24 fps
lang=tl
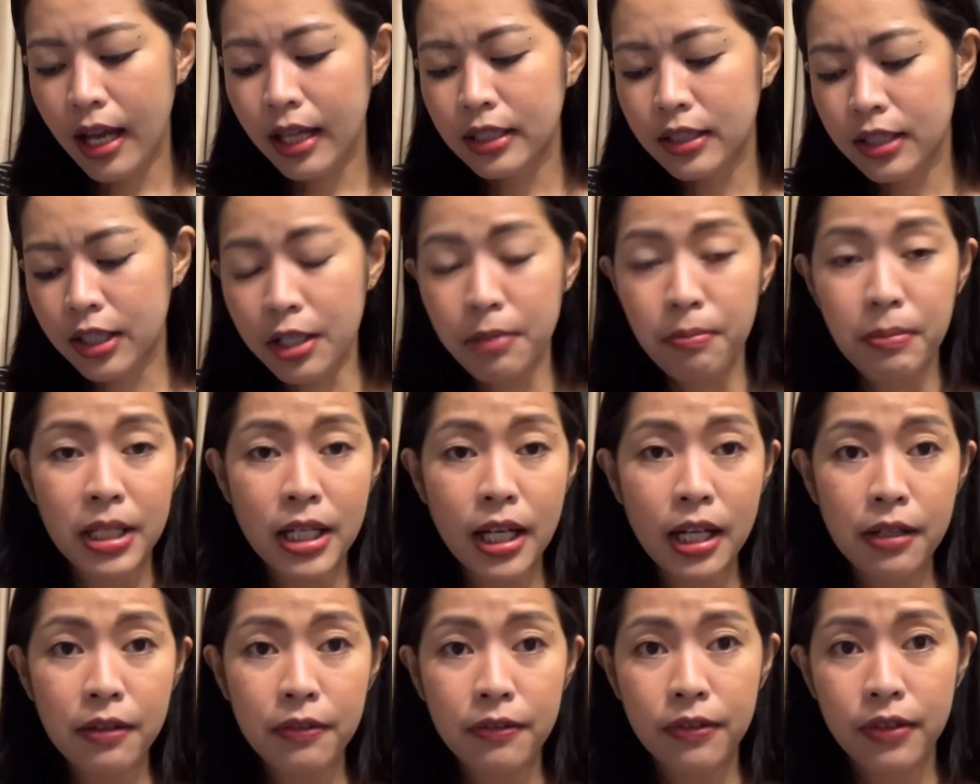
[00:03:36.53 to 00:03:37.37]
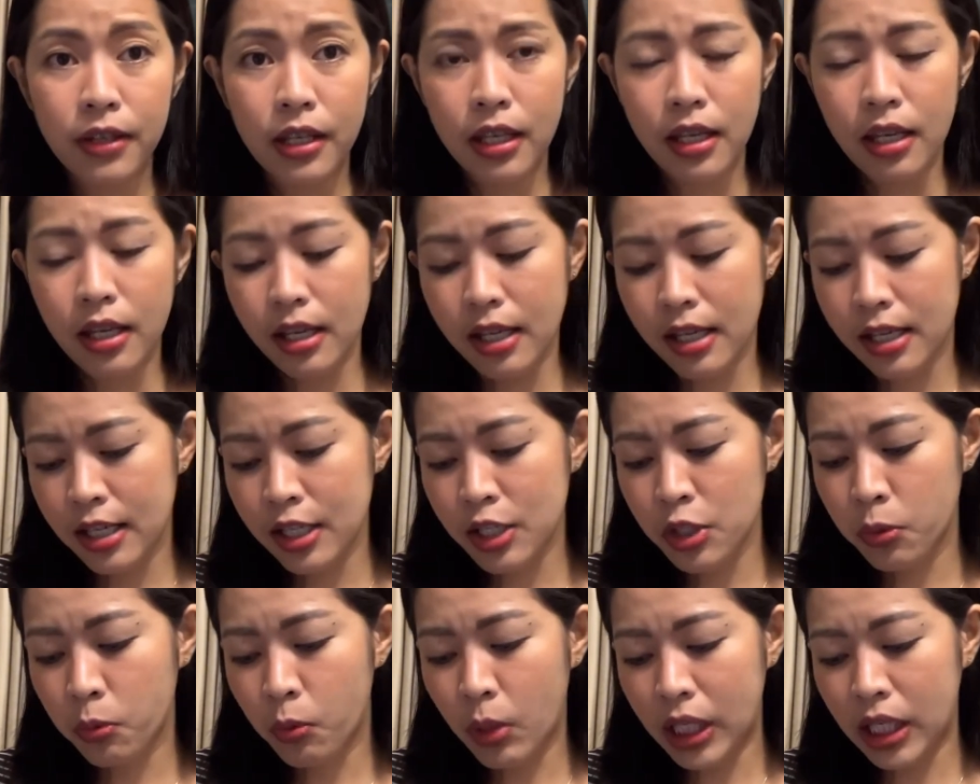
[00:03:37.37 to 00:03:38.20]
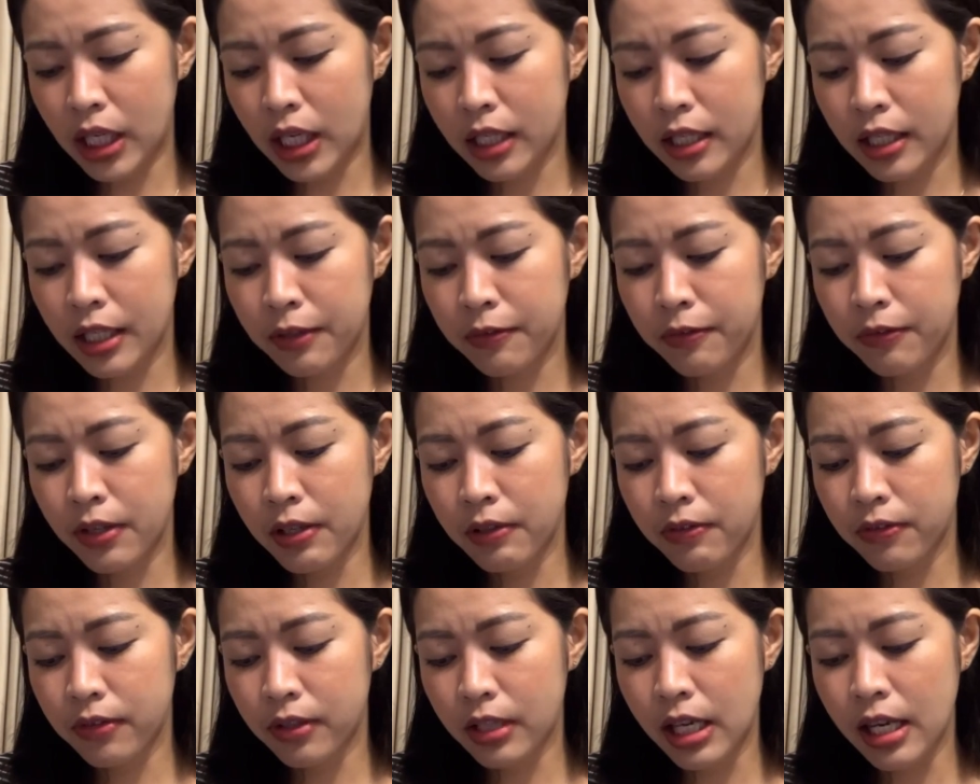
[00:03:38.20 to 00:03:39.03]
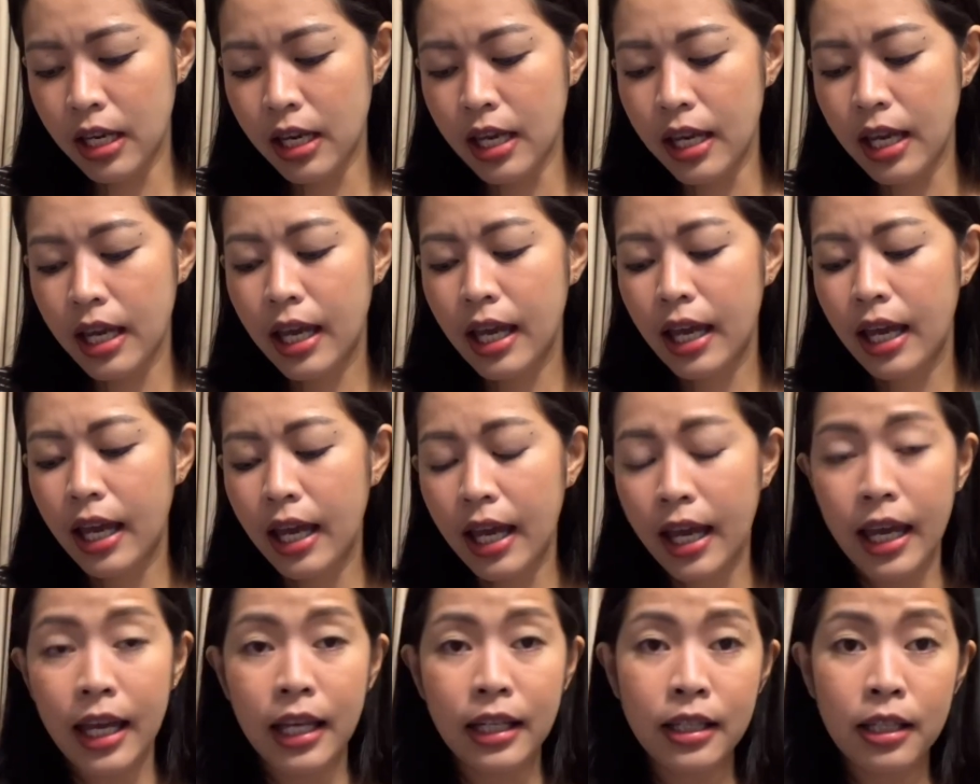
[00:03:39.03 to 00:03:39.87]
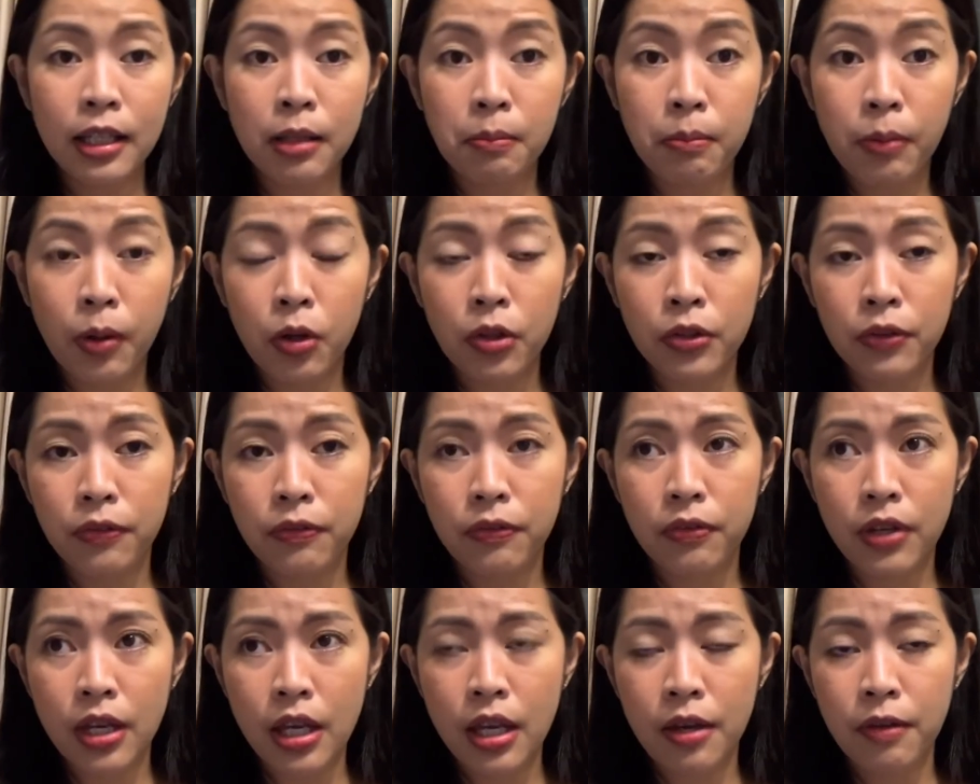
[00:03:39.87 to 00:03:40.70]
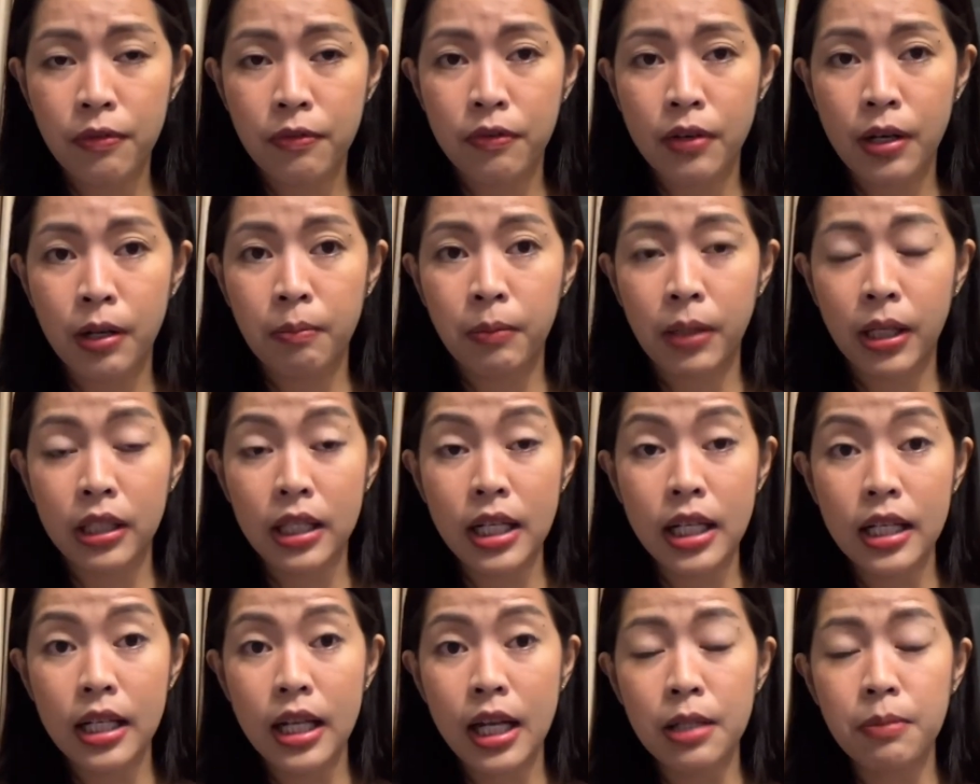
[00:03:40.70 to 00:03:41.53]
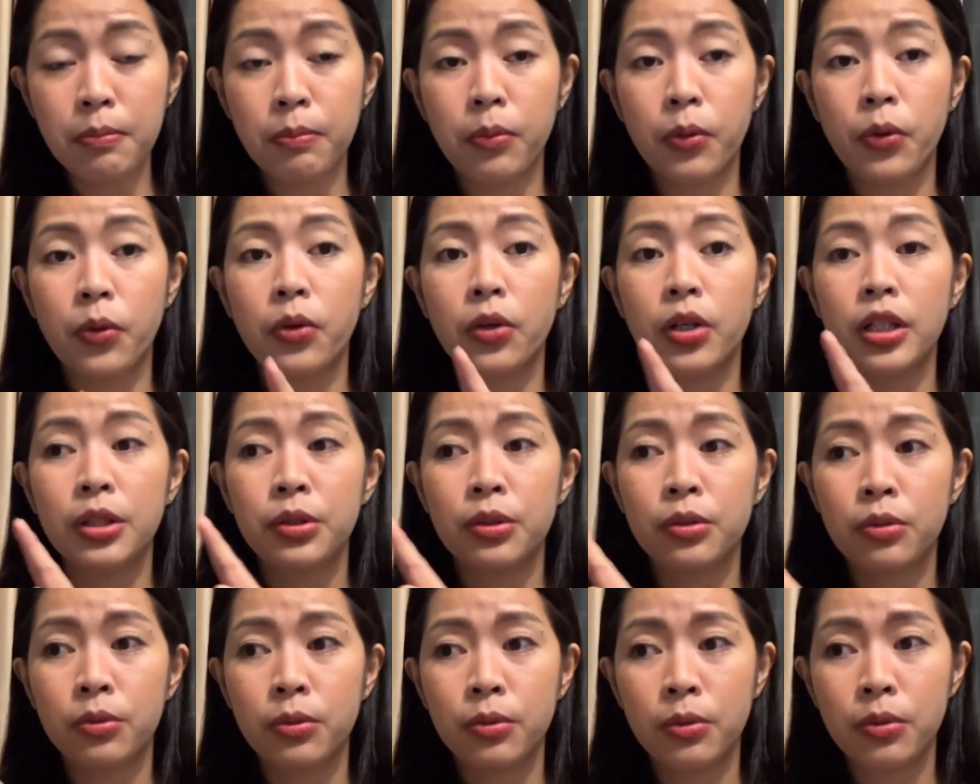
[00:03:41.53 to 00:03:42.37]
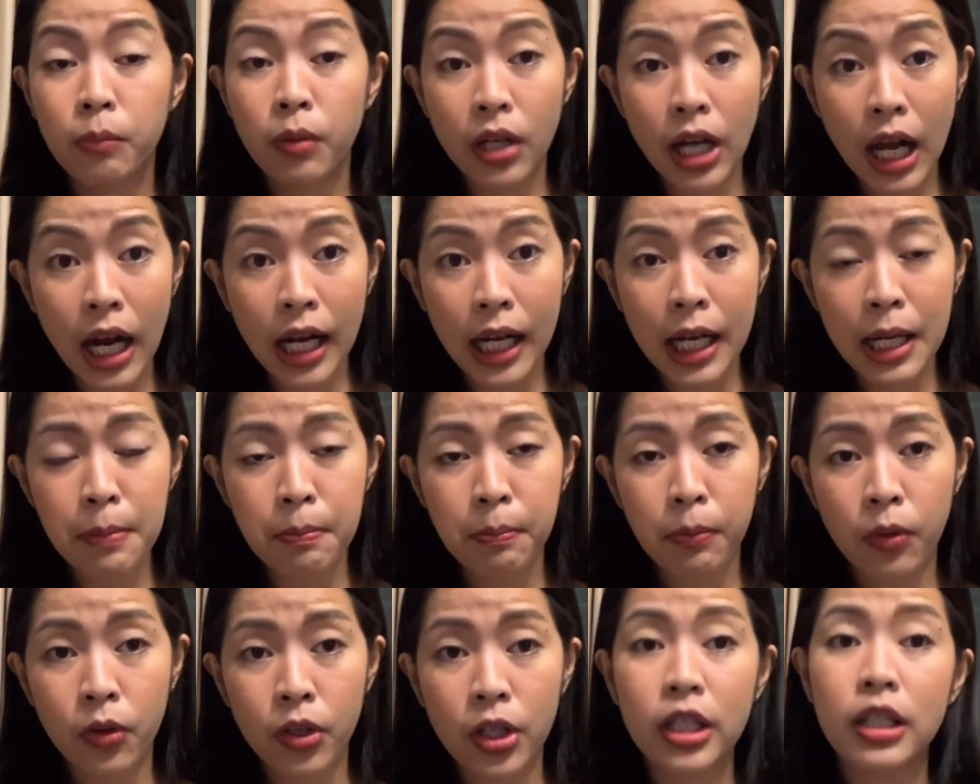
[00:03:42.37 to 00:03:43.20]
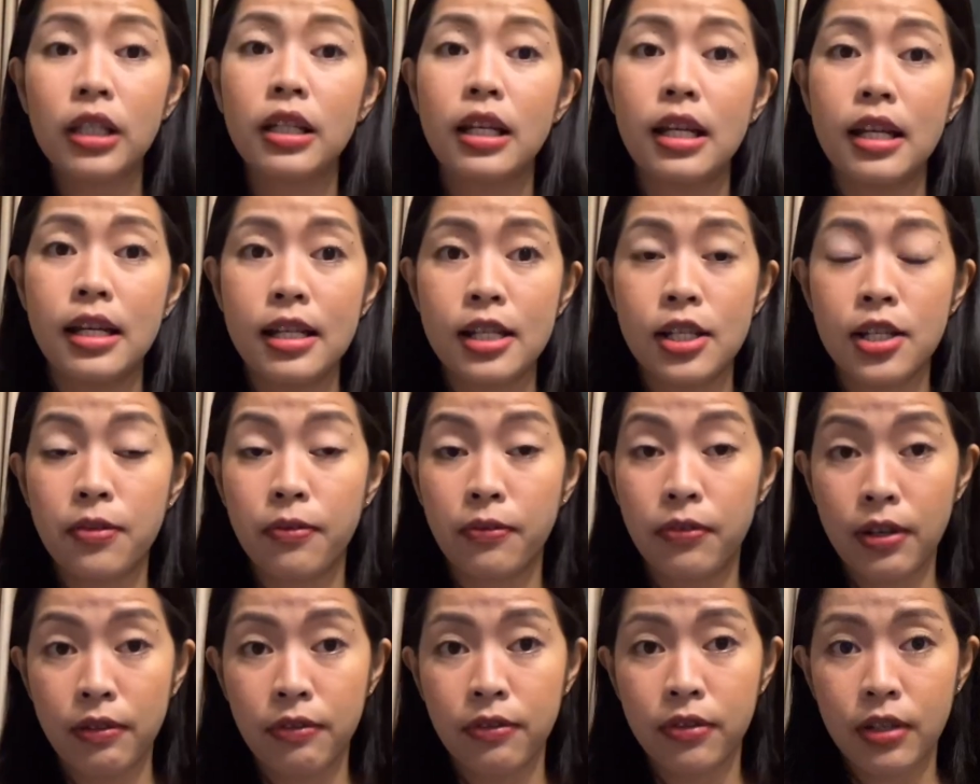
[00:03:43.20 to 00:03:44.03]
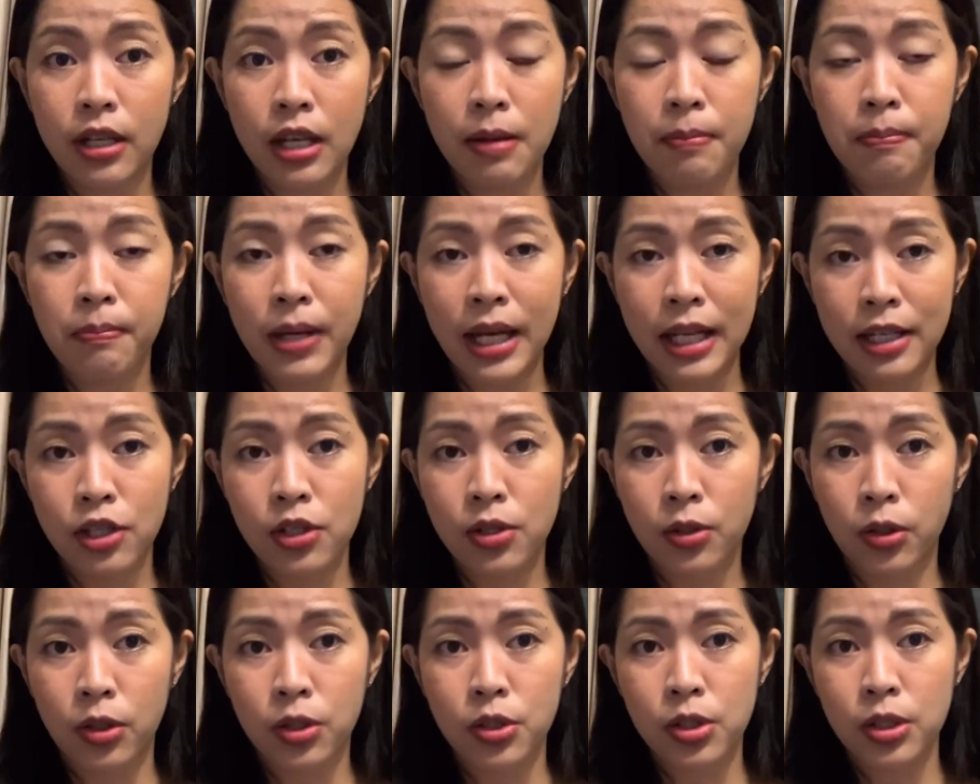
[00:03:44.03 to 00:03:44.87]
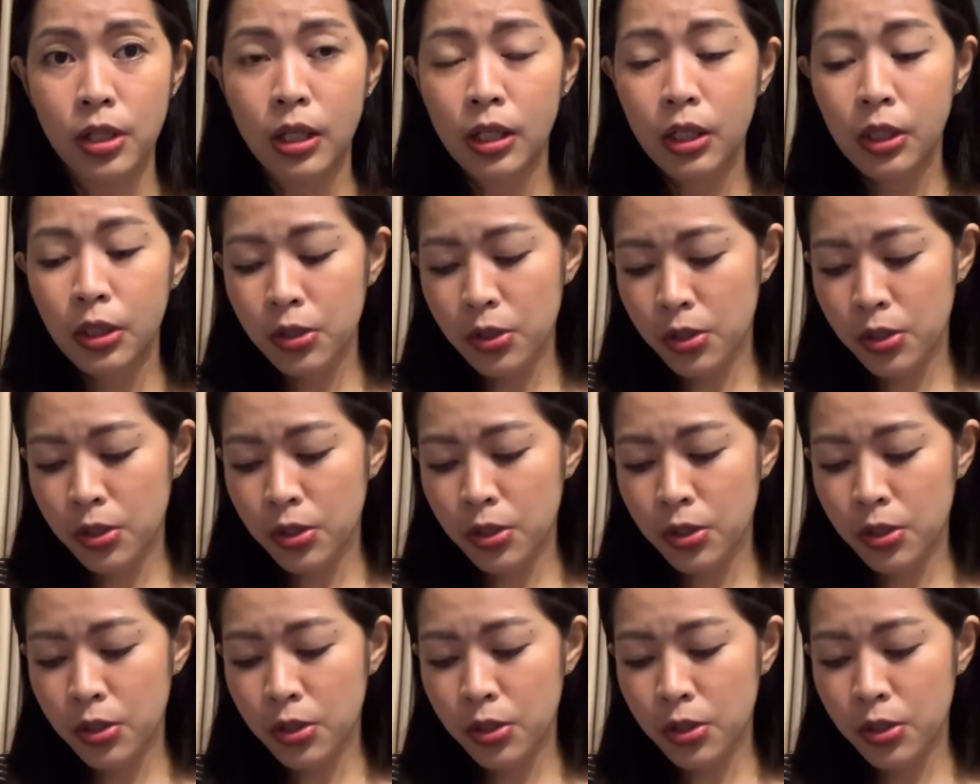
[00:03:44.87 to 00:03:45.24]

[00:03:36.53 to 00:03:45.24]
Terminal fee is 150 and the boat fee from Katiklan Port to Boracay Port is 50 pesos.